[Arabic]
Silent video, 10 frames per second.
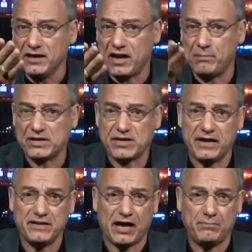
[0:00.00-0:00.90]
كما
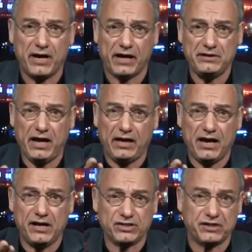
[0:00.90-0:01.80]
شاهدنا قبل قليل
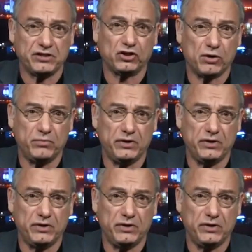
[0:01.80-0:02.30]
على شاشتكم